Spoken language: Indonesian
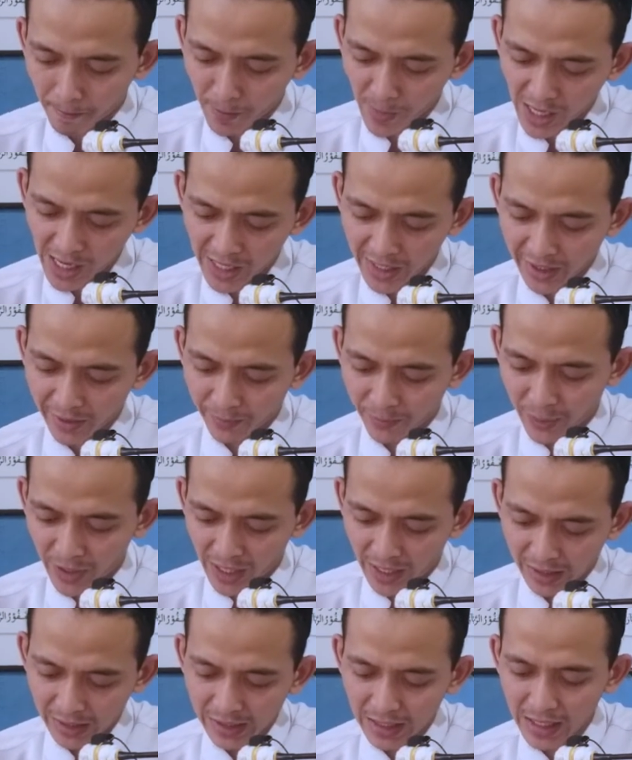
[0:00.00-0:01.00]
maing
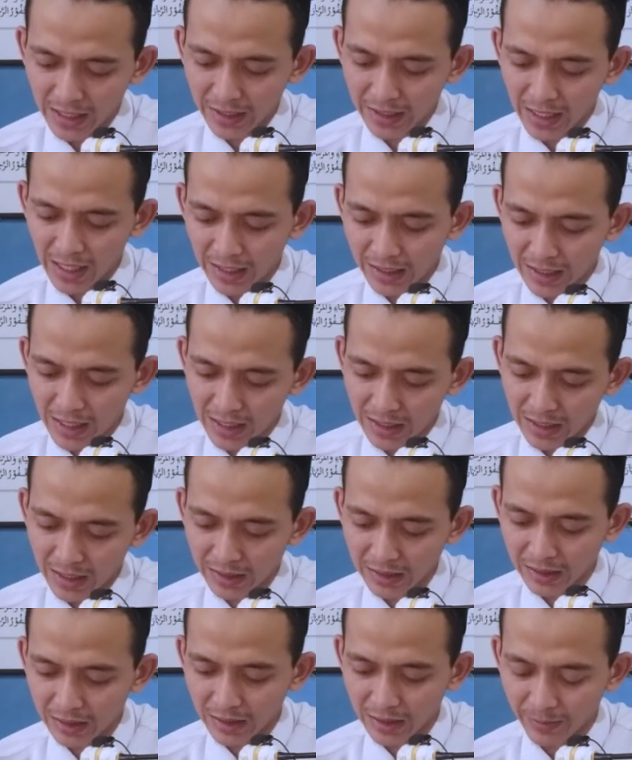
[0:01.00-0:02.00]
barang laka
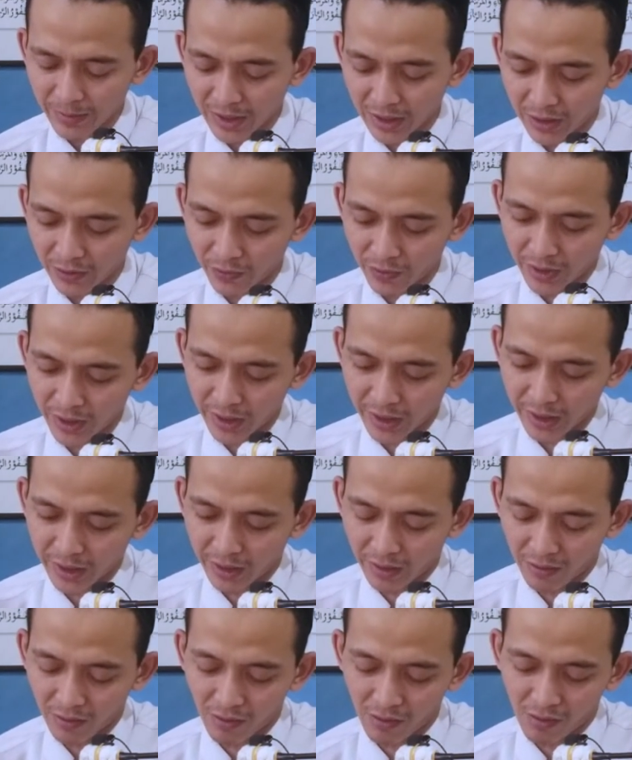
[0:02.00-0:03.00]
kang tetep keduwene
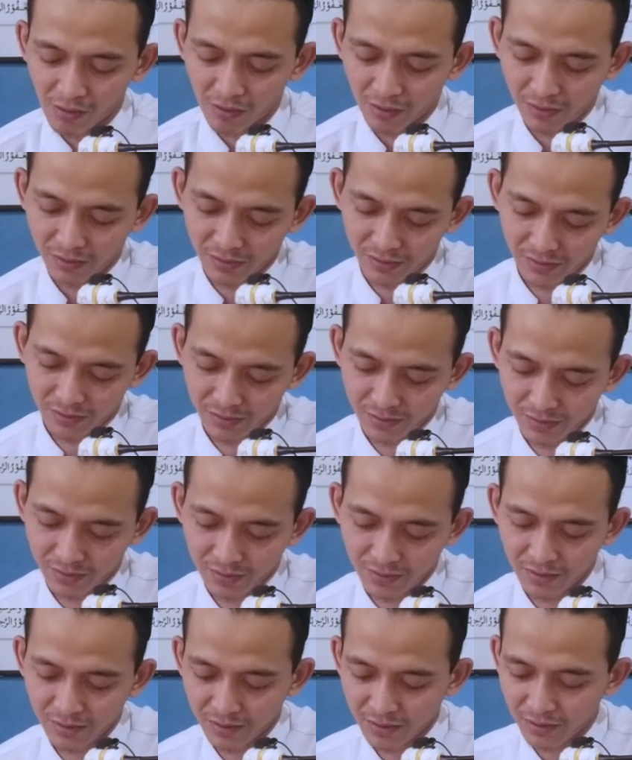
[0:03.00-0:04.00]
sira
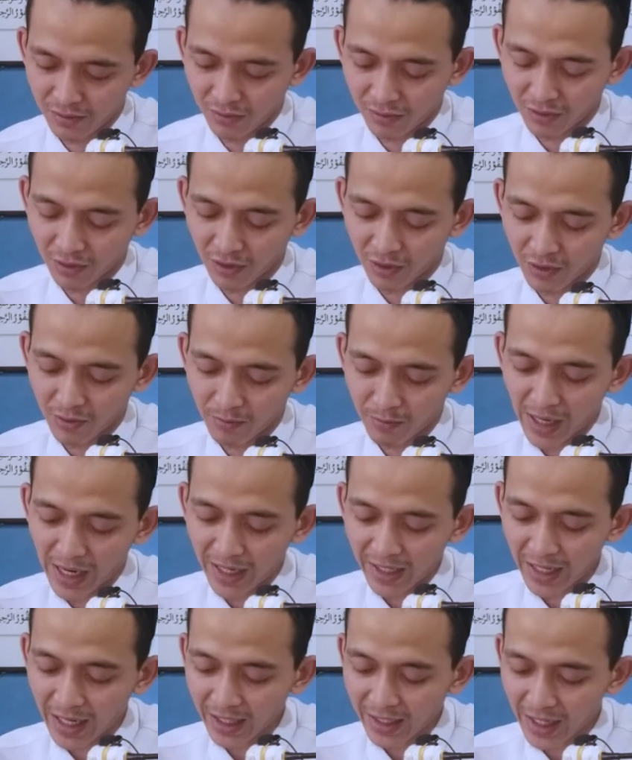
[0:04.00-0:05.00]
utawa
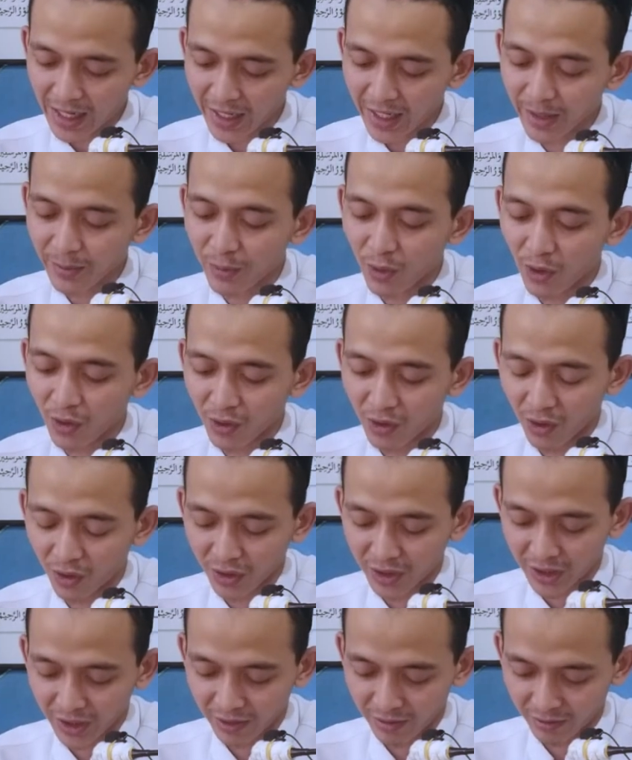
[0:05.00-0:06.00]
malaka ing
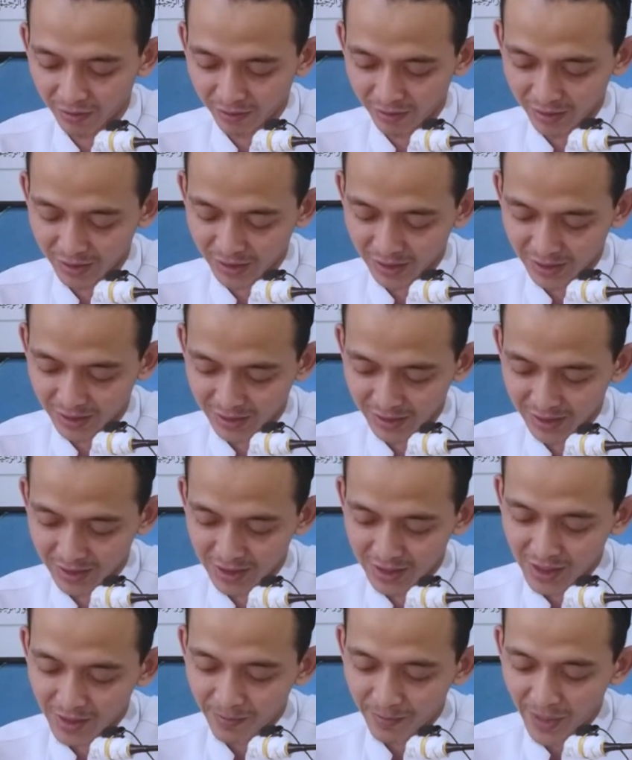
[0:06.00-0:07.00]
bondo sira ngoten
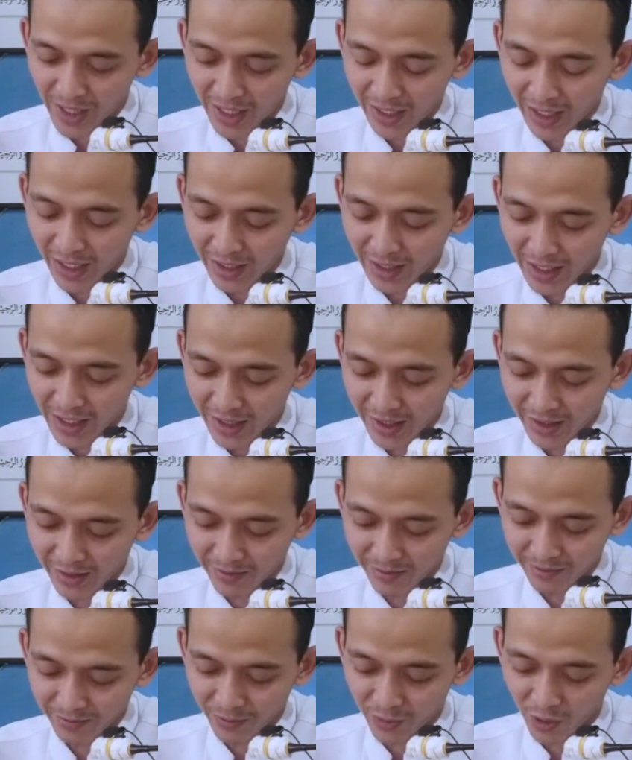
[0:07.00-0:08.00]
malaka
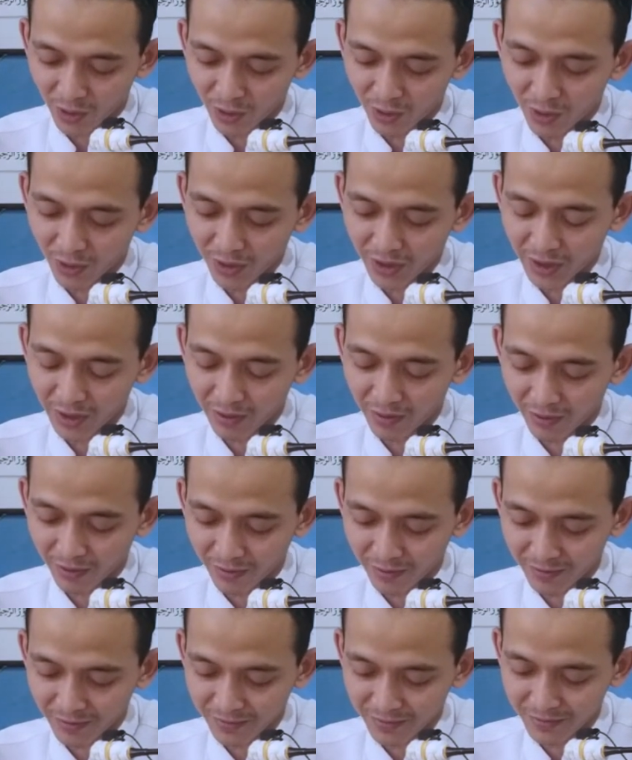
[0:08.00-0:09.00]
ing bondo
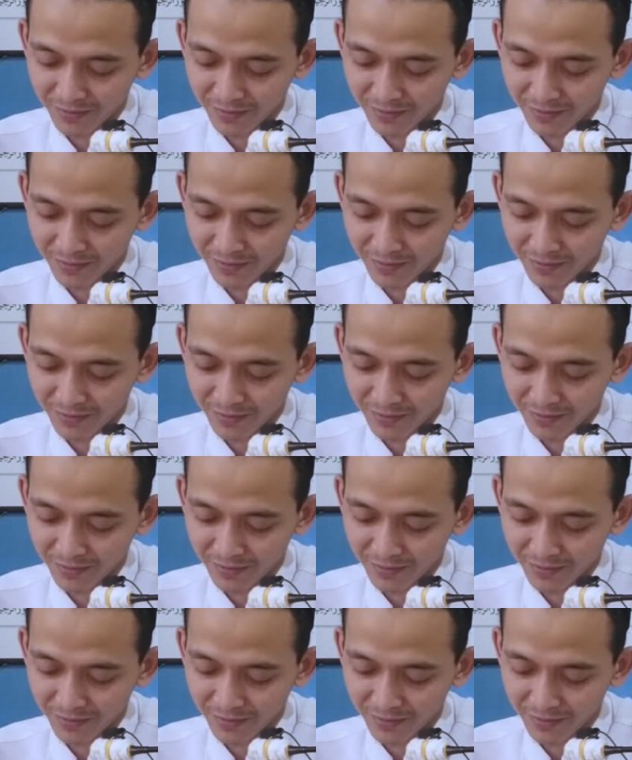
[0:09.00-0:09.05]
sira